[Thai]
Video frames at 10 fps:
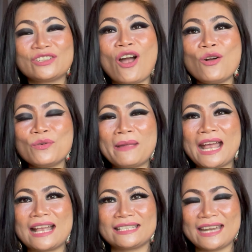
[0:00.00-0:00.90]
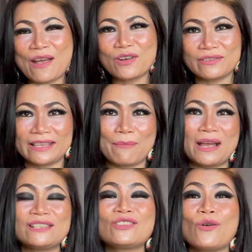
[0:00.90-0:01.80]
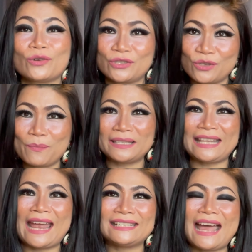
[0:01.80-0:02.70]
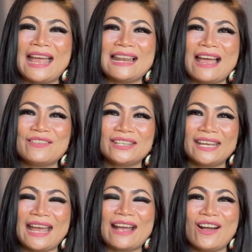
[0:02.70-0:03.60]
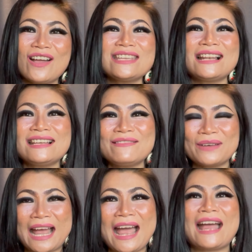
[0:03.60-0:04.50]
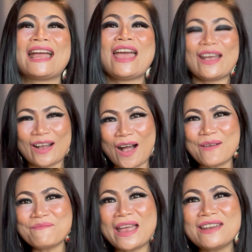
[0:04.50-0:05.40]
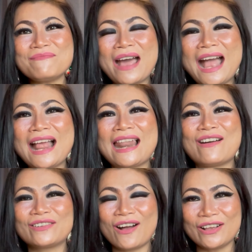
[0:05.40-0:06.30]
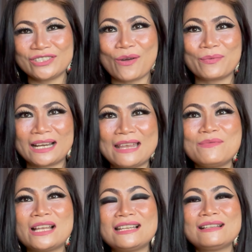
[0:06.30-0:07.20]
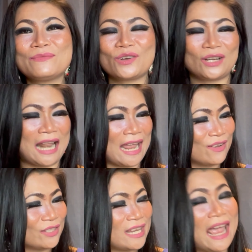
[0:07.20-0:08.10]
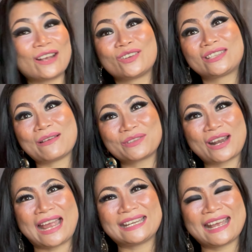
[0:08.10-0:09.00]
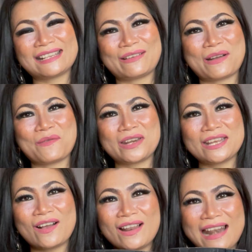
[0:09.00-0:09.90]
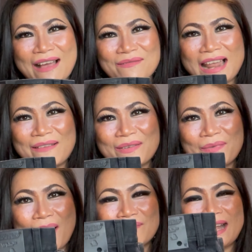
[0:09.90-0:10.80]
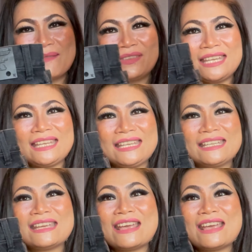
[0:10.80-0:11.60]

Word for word: ช่องคุณแม่ขาชาแนลก็สามารถส่งซูเปอร์แตงได้แล้วนะคะ ก็อย่าลืมค่ะ คอมเมนต์มาแล้วก็จบคลิปอย่าลืมกดไลค์กดแชร์กด Subscribe นะสำหรับวันนี้ก็ล่ำลาไปพร้อมกับนี่